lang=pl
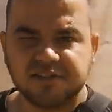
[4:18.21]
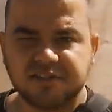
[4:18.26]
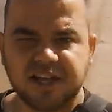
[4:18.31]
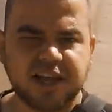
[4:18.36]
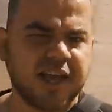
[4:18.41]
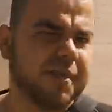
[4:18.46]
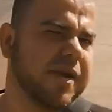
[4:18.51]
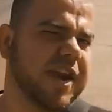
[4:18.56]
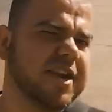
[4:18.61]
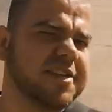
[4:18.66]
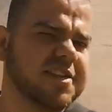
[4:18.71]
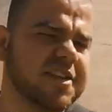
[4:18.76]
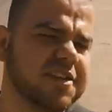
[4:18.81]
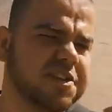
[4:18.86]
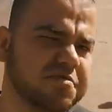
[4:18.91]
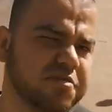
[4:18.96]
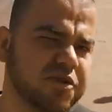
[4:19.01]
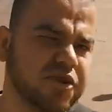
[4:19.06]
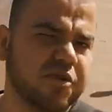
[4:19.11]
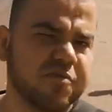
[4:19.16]
Takie miejsce,
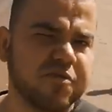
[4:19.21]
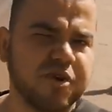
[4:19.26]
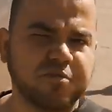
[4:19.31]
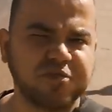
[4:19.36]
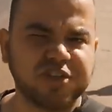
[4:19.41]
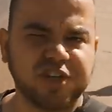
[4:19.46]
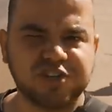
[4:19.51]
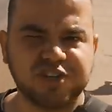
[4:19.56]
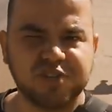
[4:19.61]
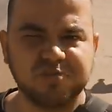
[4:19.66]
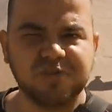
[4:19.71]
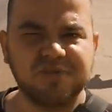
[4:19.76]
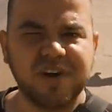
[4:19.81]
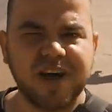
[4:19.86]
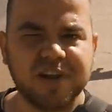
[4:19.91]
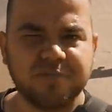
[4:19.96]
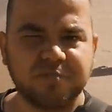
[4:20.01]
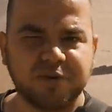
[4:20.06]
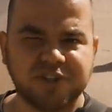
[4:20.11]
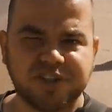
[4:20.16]
gdzie podobno
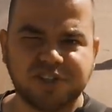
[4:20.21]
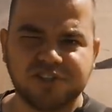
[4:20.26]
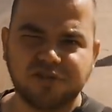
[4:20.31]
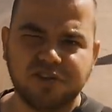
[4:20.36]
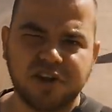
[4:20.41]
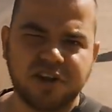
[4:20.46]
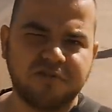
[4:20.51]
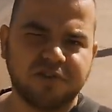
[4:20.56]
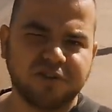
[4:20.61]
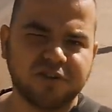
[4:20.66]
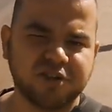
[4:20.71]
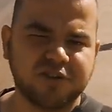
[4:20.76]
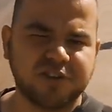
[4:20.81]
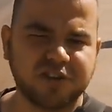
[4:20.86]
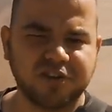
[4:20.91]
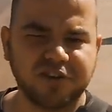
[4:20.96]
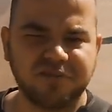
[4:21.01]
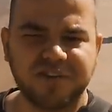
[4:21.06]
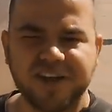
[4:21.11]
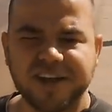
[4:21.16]
przetrzymywali podczas II wojny
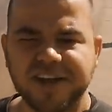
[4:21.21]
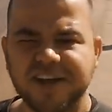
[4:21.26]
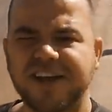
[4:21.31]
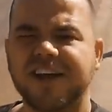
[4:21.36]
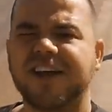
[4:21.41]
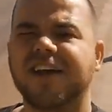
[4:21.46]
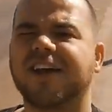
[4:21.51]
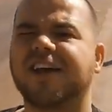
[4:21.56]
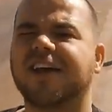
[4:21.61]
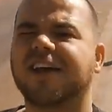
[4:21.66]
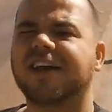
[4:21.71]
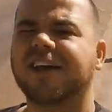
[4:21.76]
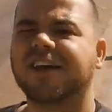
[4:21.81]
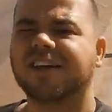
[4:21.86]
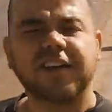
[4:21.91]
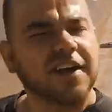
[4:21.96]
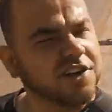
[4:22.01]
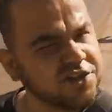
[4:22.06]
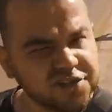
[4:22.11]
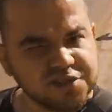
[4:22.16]
światowej
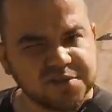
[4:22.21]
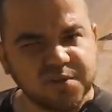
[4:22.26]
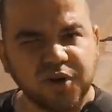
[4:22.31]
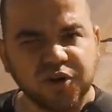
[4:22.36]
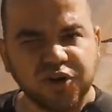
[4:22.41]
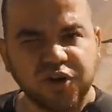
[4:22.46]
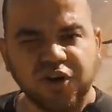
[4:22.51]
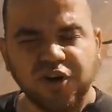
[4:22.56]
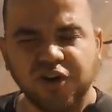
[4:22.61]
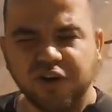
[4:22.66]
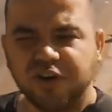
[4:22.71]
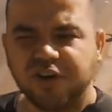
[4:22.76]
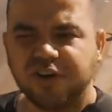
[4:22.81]
e, nasze złoto.